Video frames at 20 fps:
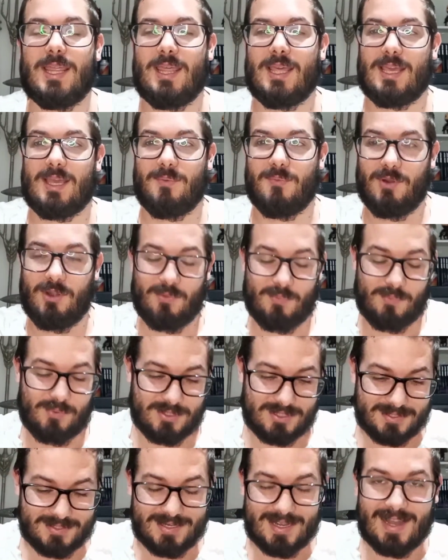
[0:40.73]
Dije, bueno,
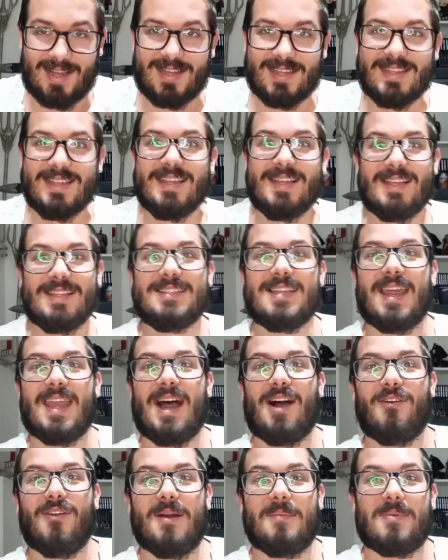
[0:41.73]
pues ya, ya
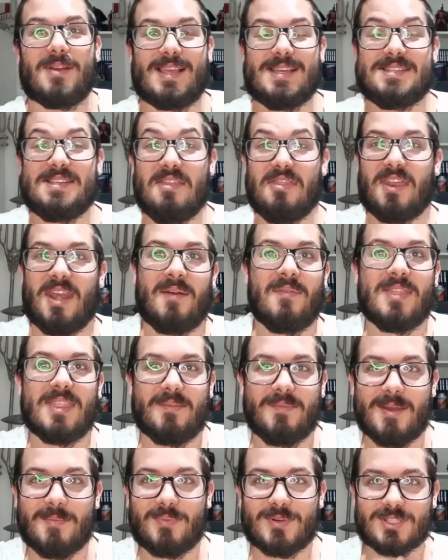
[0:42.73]
era hora, porque sinceramente
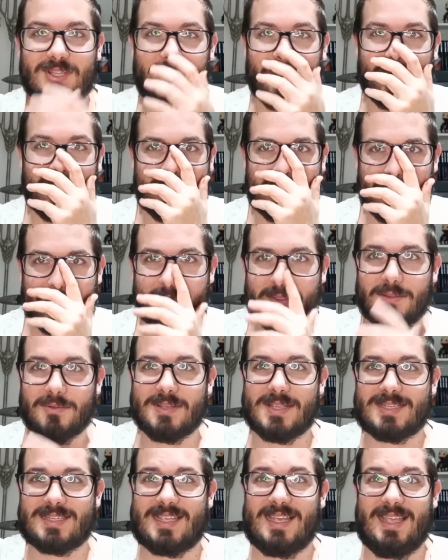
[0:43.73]
me he puesto a ver el capítulo y
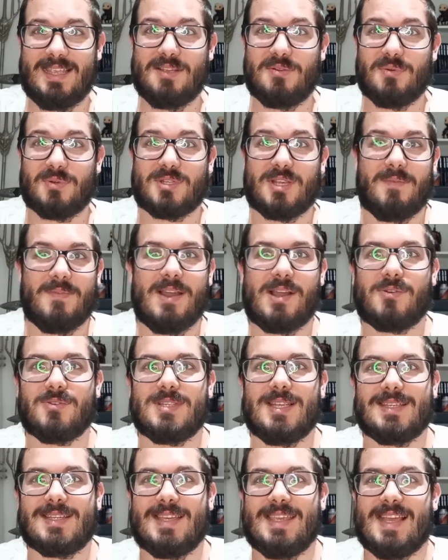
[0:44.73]
es que incluso había
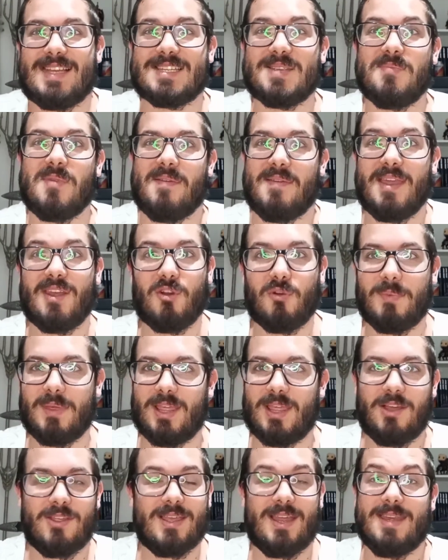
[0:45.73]
cosas que ya se me habían
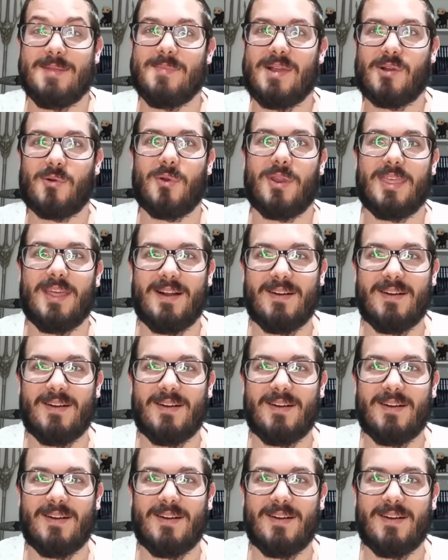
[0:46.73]
olvidado, ya ni me acuerdo